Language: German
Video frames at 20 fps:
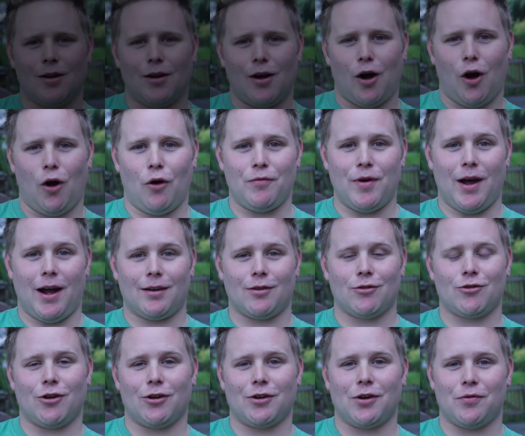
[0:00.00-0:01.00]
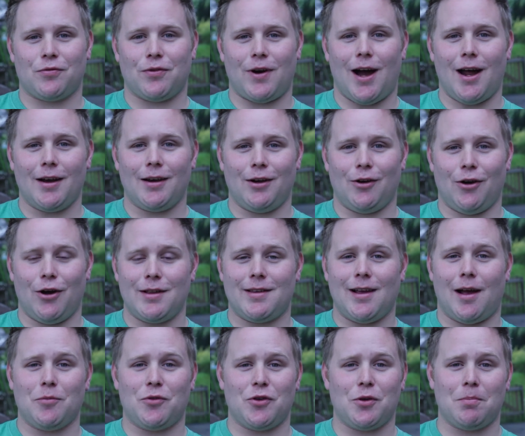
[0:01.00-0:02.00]
auch wir hatten schon Gefahren, die Leute
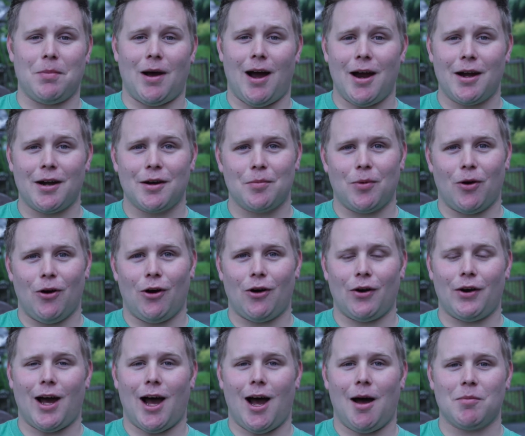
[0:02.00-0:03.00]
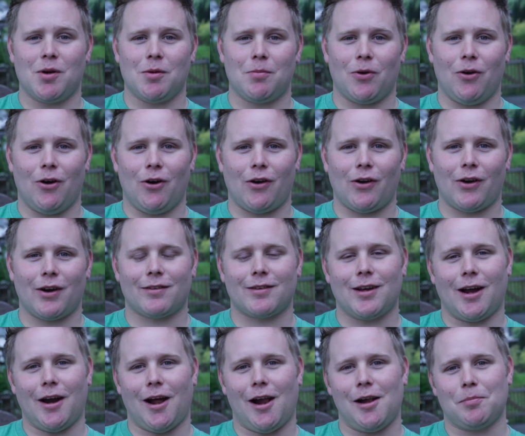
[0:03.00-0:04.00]
haben sich ein Bein gebrochen, Arm gebrochen. Es
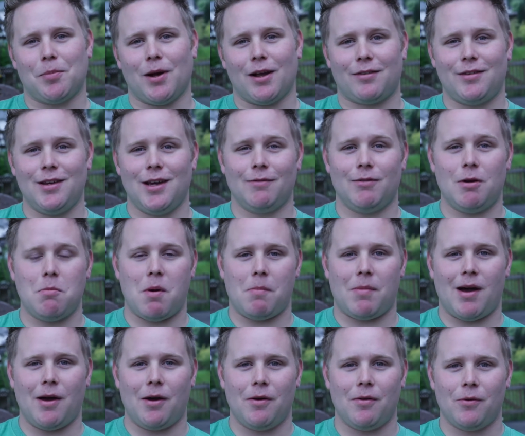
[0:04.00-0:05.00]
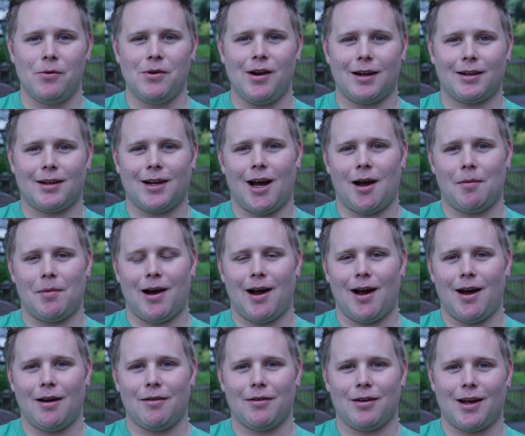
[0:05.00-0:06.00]
kann halt passieren, wenn man bei 100
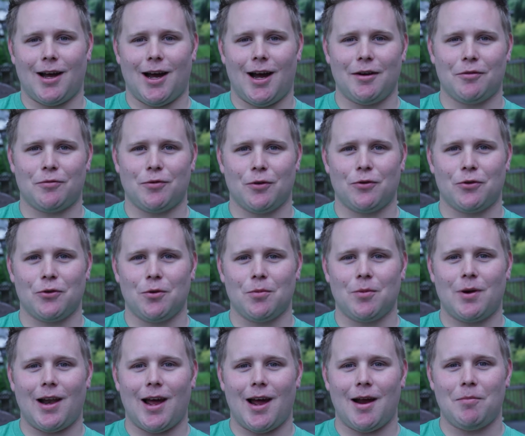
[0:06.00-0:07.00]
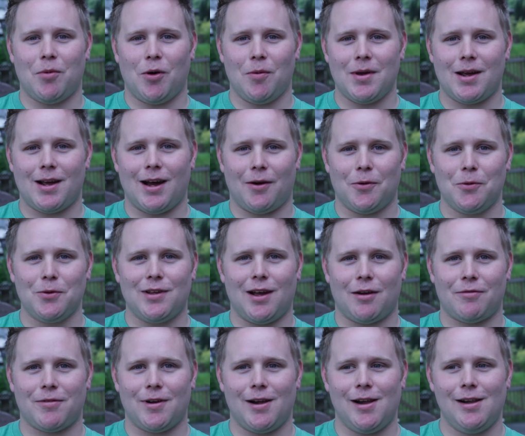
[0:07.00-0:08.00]
km/h gerade von so einem kleinen Bobbycar
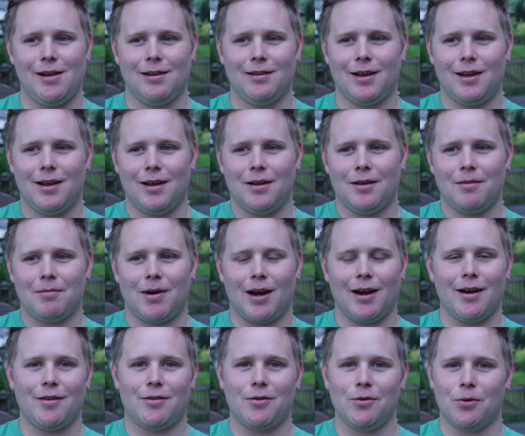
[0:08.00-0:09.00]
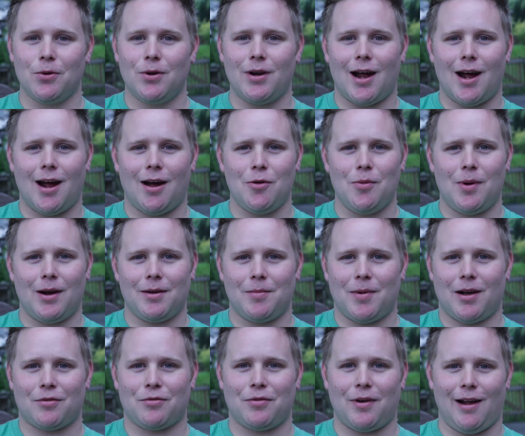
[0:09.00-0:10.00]
runterfällt, man ist so nah über dem
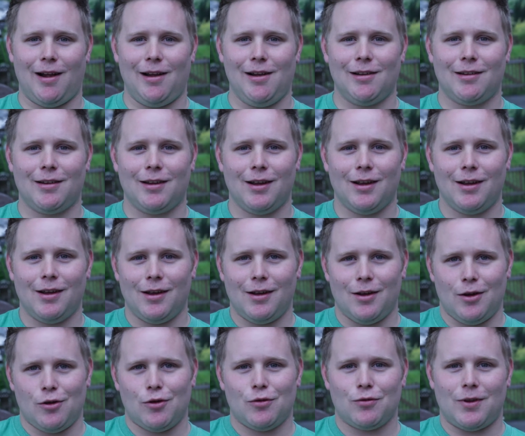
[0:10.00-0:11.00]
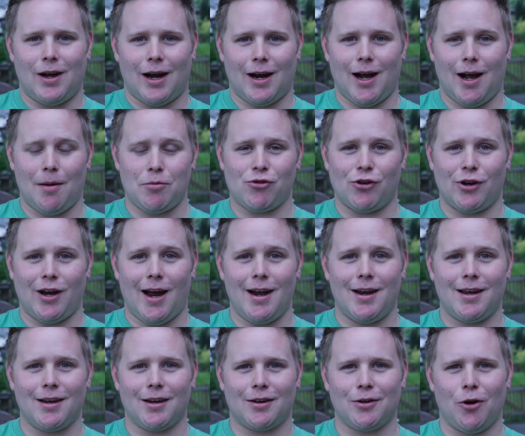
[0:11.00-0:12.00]
Asphalt. Da gab es schon
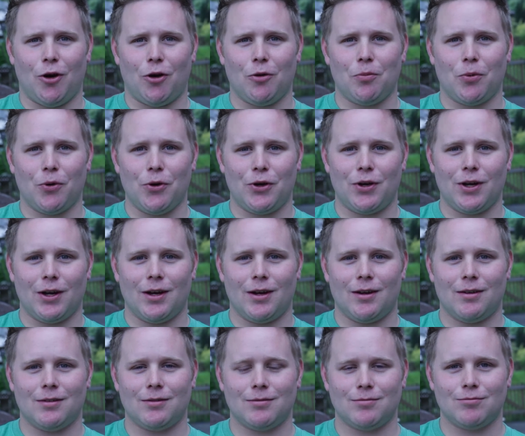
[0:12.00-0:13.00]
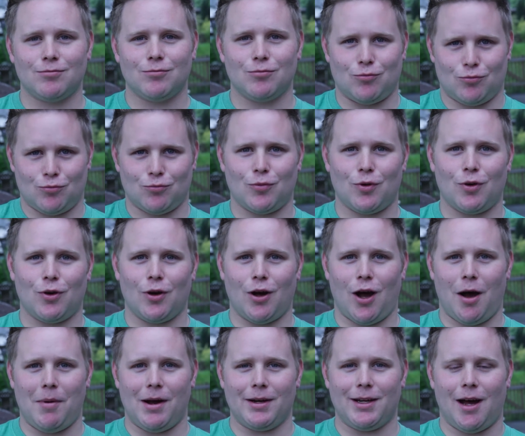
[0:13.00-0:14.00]
einige Knochenbrüche,
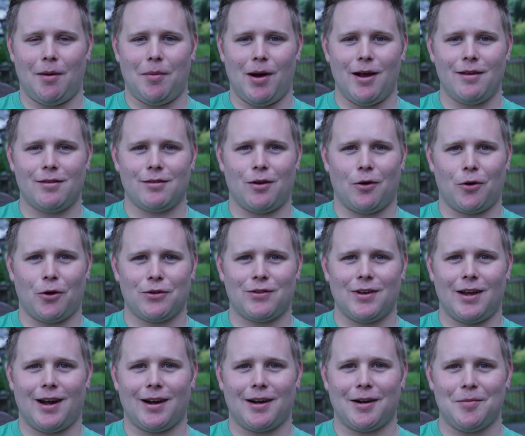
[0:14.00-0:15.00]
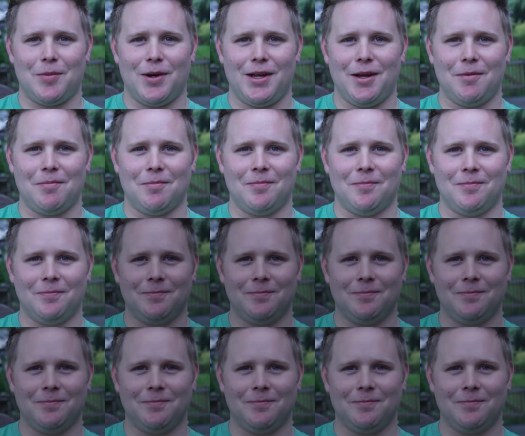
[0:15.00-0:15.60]
aber dabei ist es auch Gott sei Dank geblieben.